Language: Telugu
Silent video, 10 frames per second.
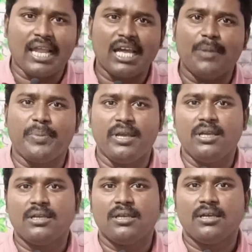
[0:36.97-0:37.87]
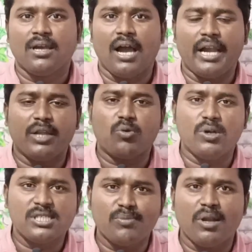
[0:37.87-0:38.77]
కలగలిపి అంటే
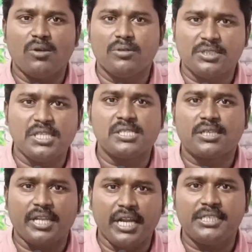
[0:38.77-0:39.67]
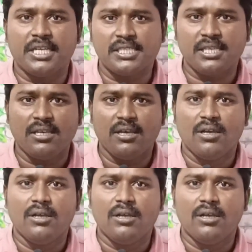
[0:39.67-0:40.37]
కొన్ని సినిమాలు సీన్స్ క్రియేట్ చేసి